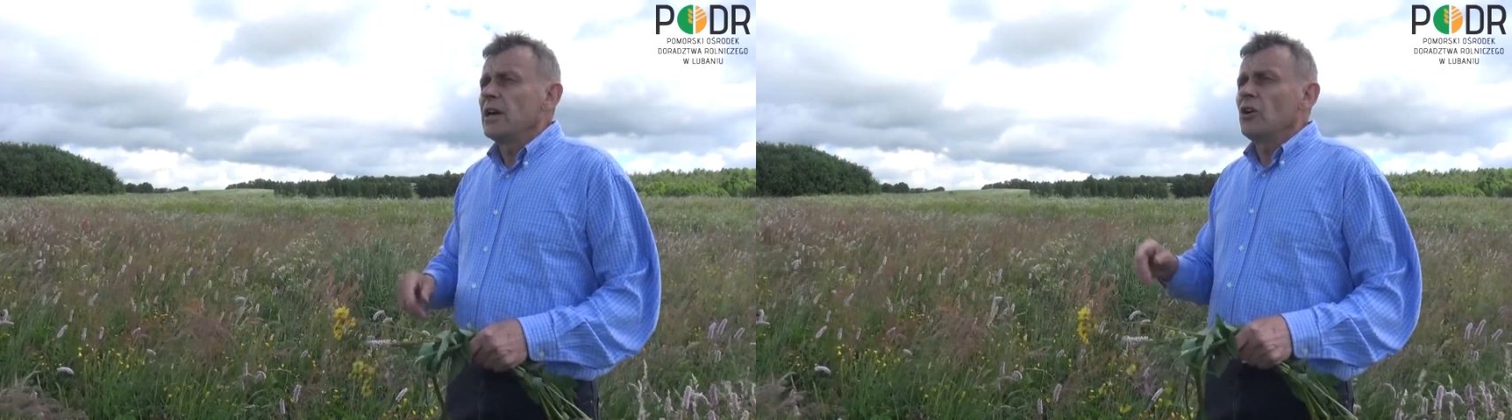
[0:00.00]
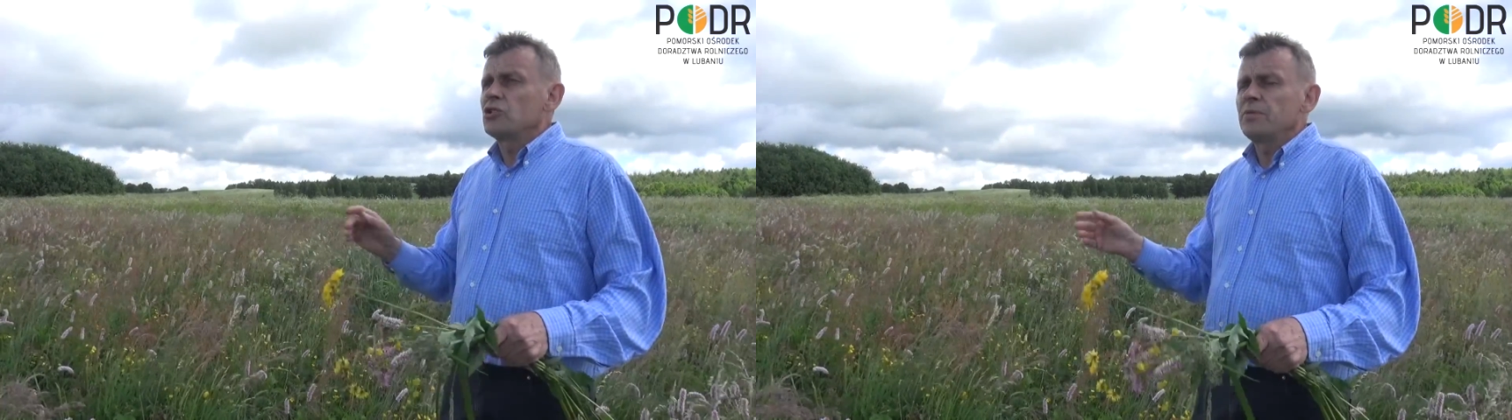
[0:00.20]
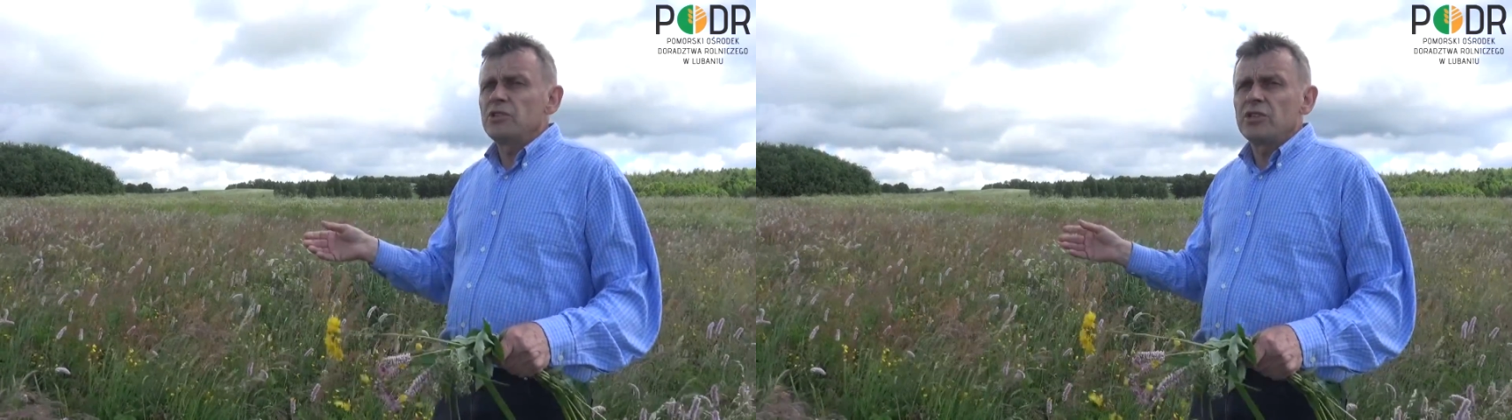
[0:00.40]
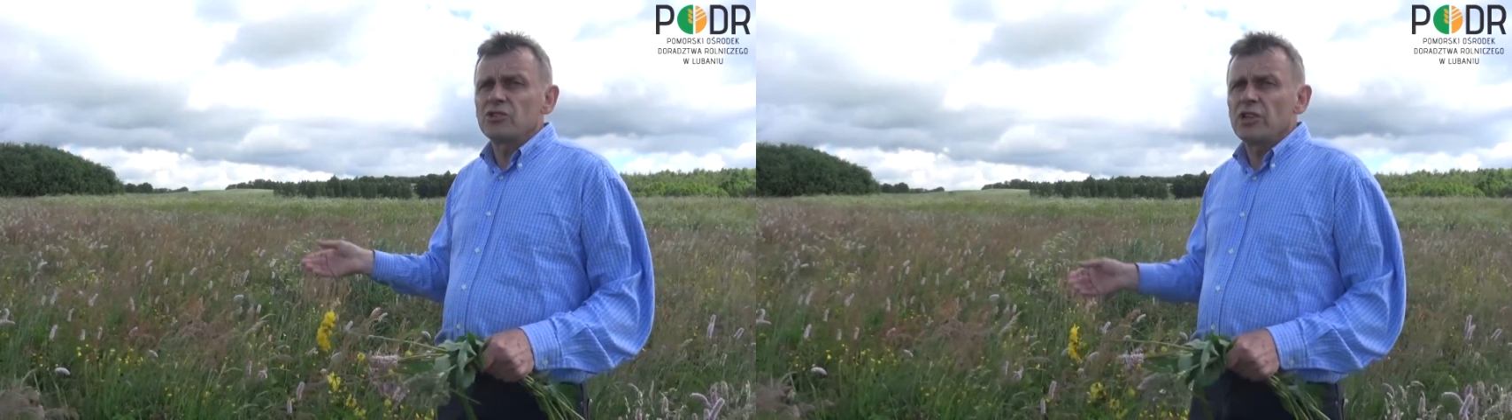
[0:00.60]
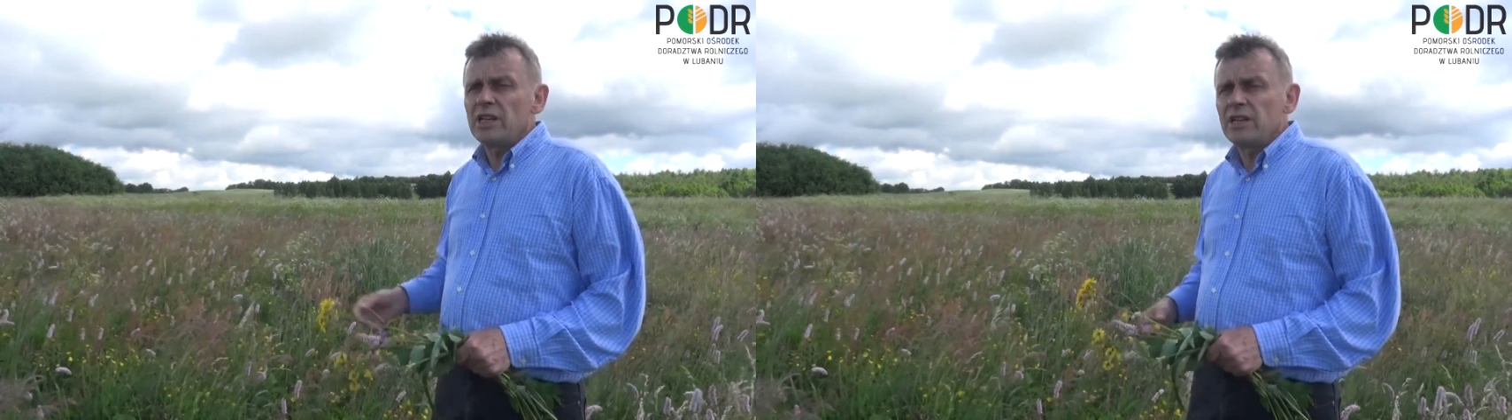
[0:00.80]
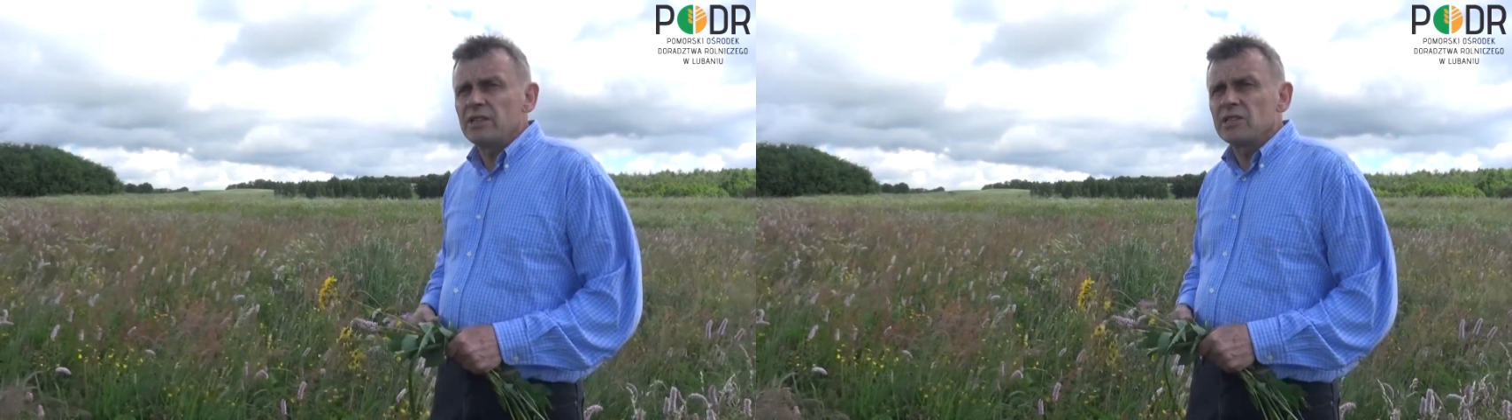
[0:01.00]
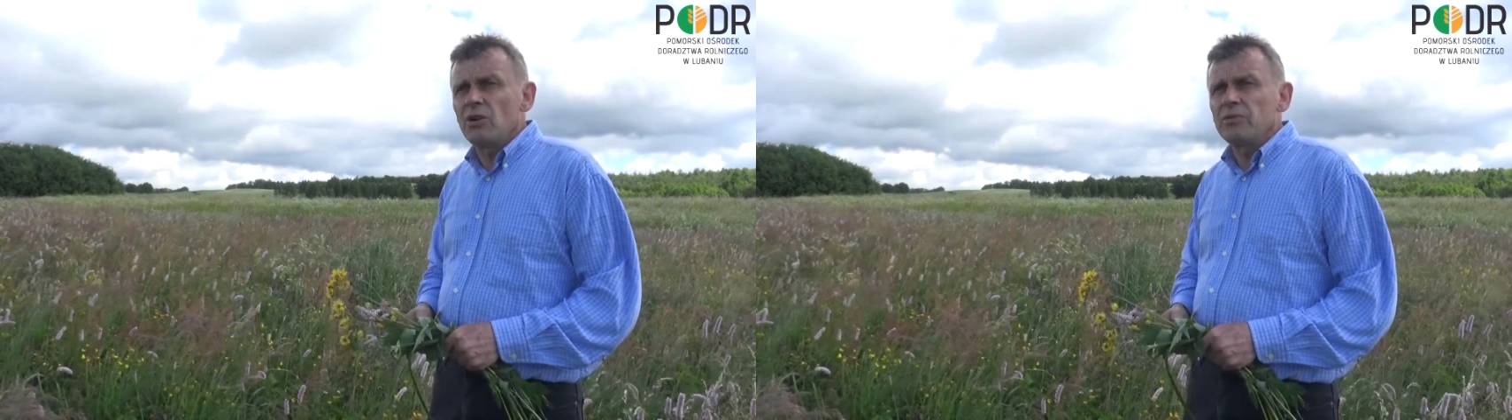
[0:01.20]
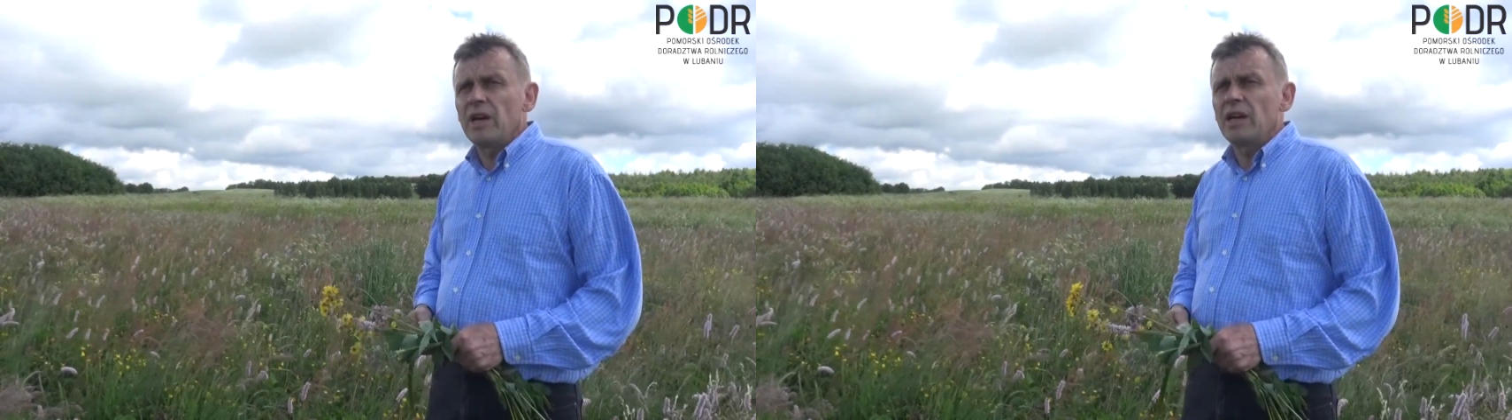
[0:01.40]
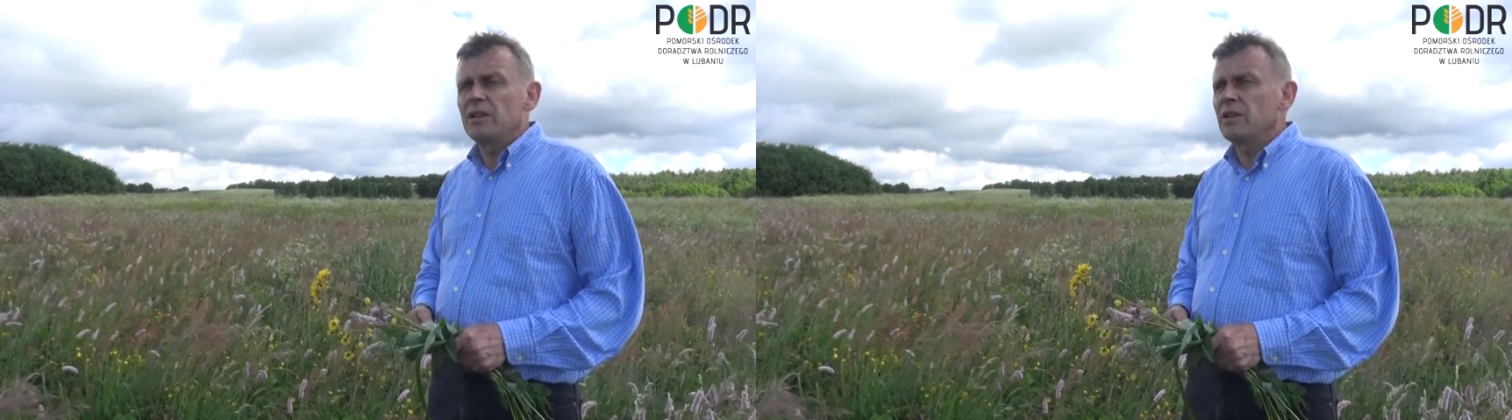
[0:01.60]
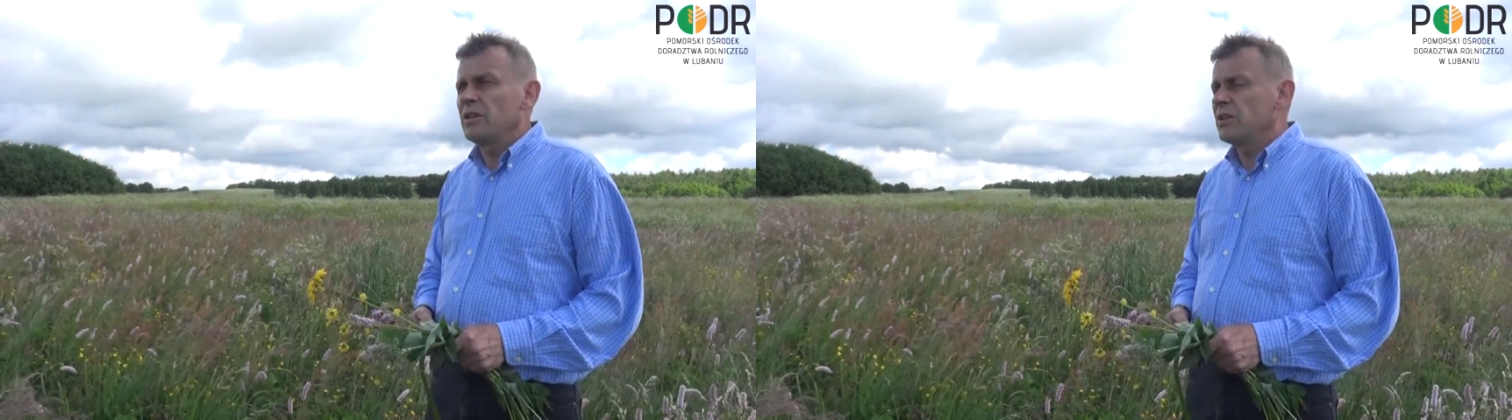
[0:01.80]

Oczywiście jeżeli są na, e,